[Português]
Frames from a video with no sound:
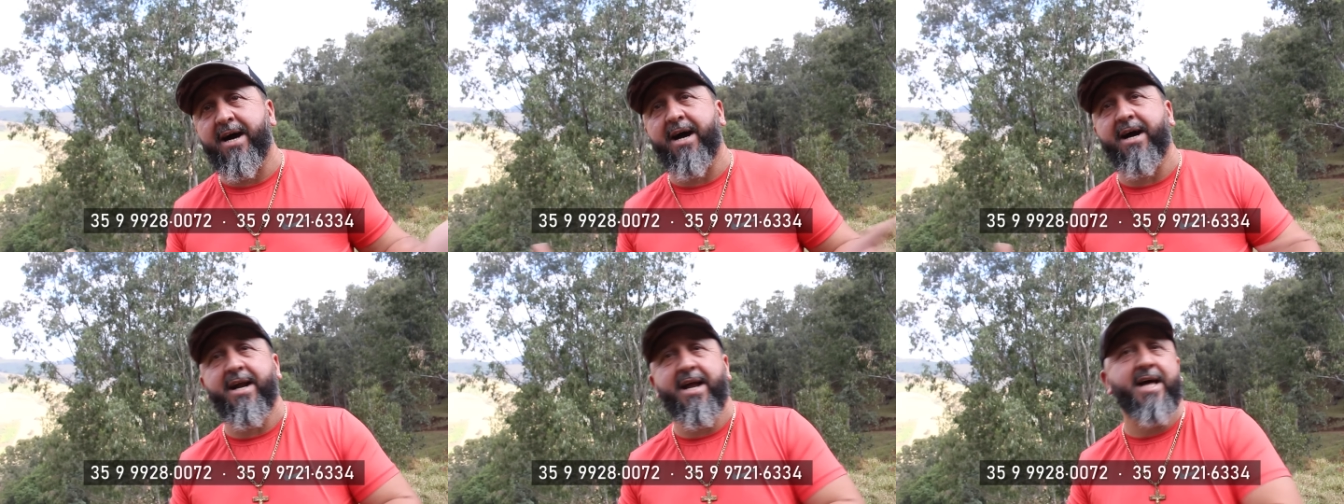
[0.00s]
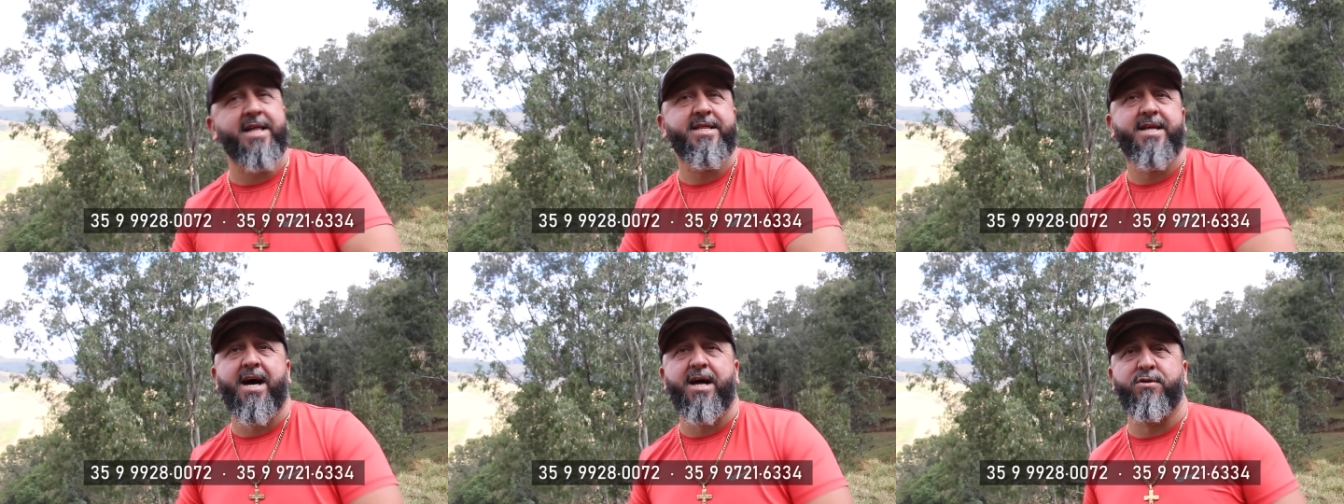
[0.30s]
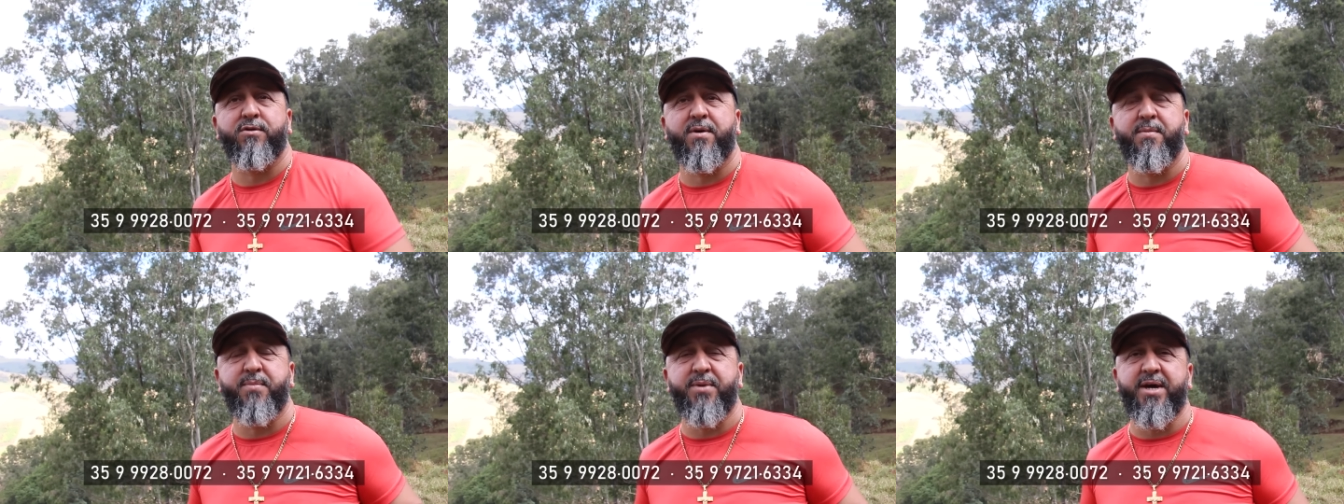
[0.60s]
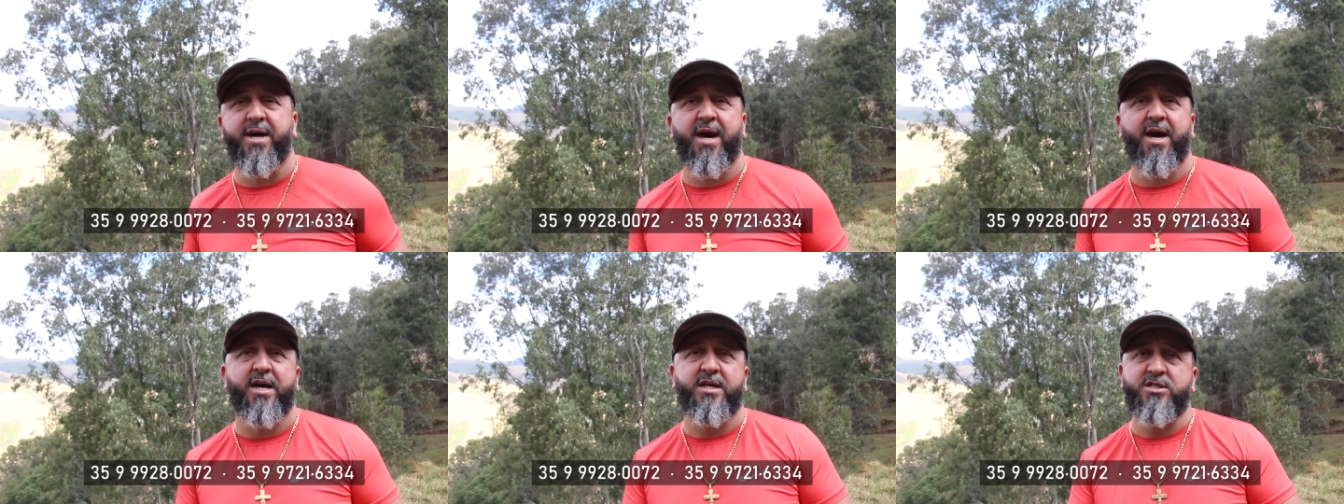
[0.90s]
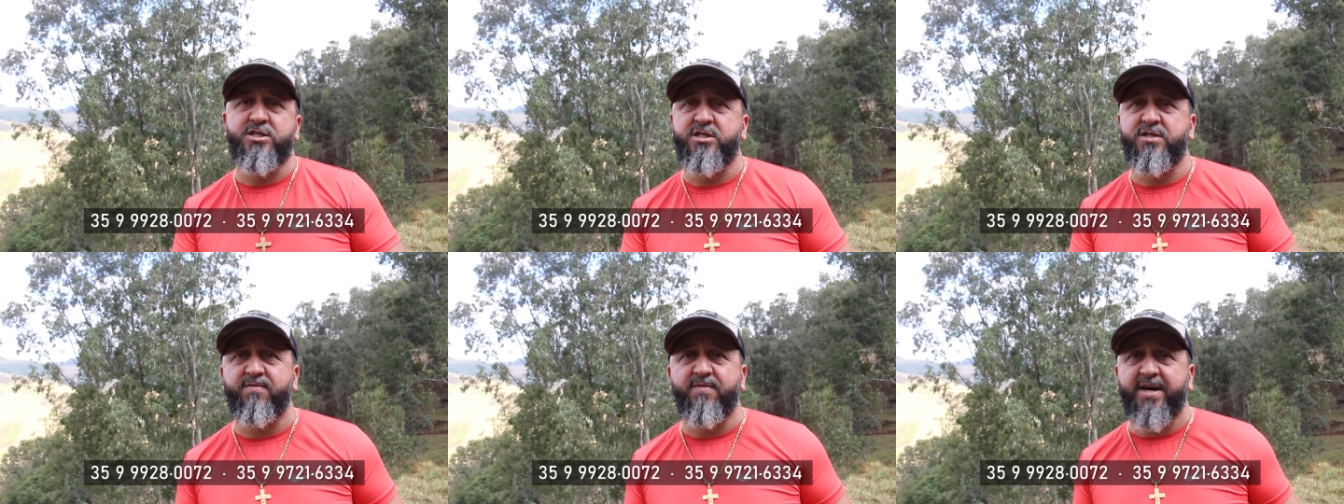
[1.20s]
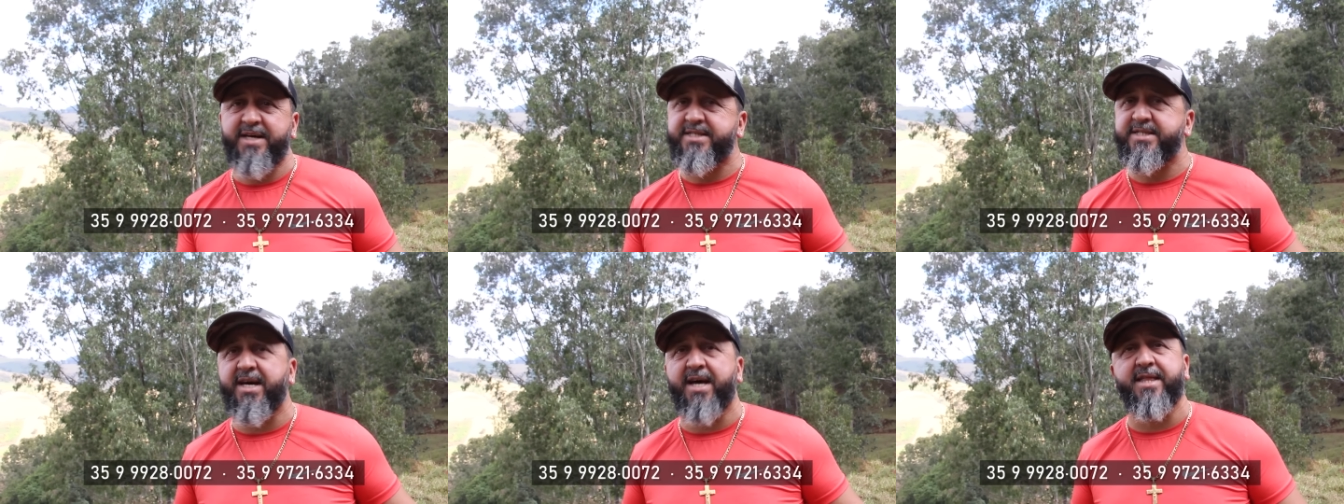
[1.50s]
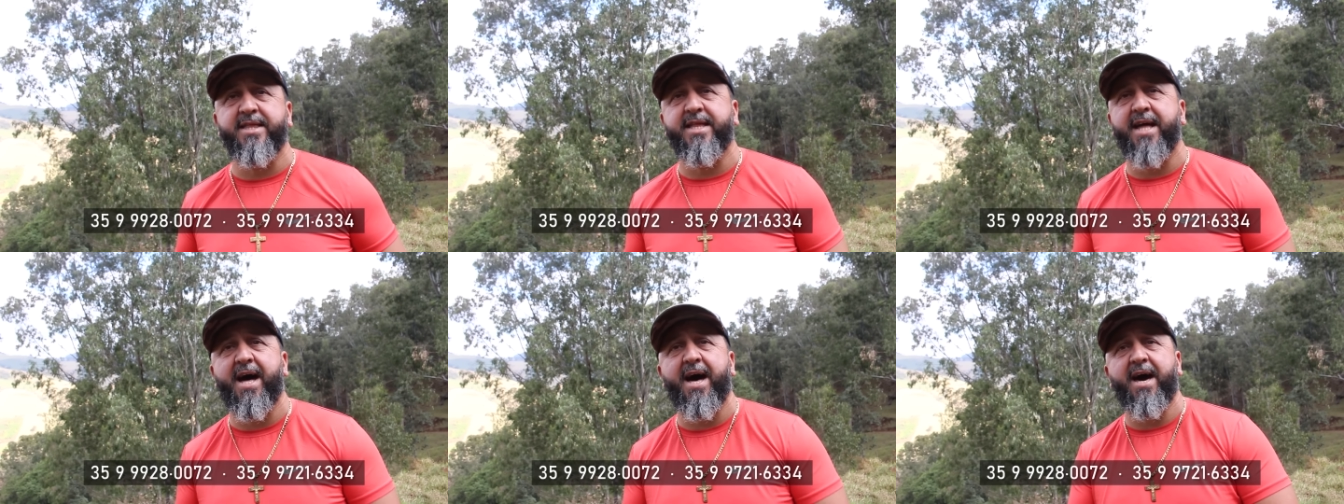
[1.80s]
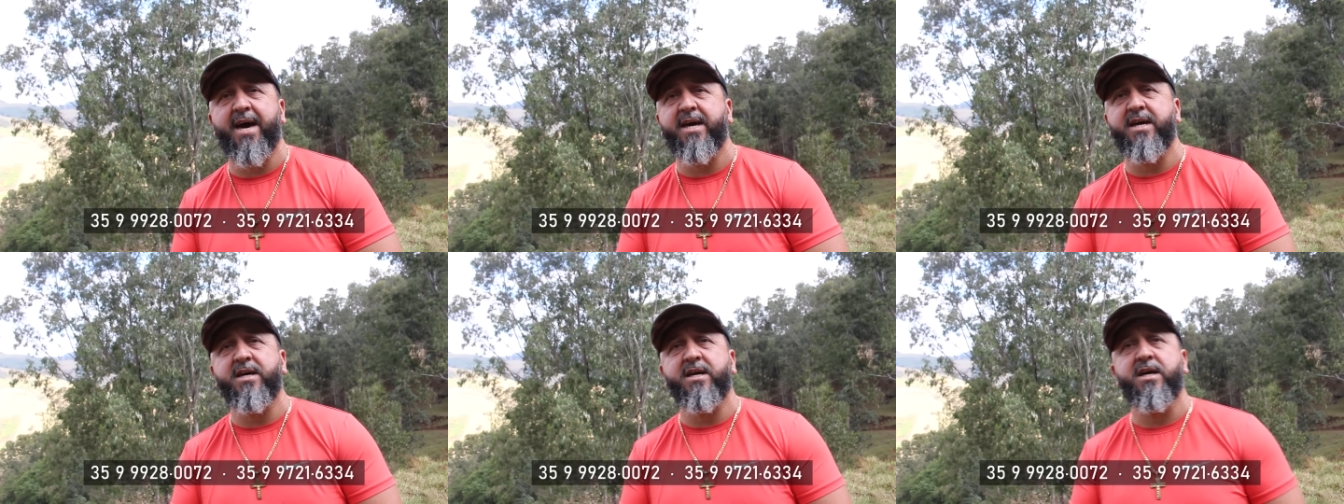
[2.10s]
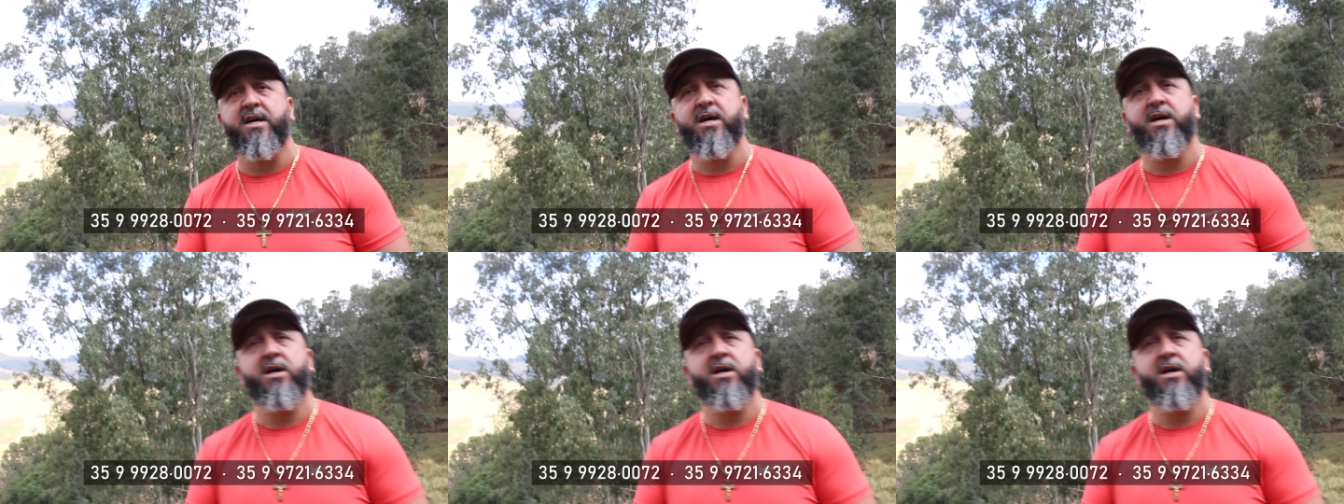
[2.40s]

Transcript: agradar do ambiente, vai sentar e,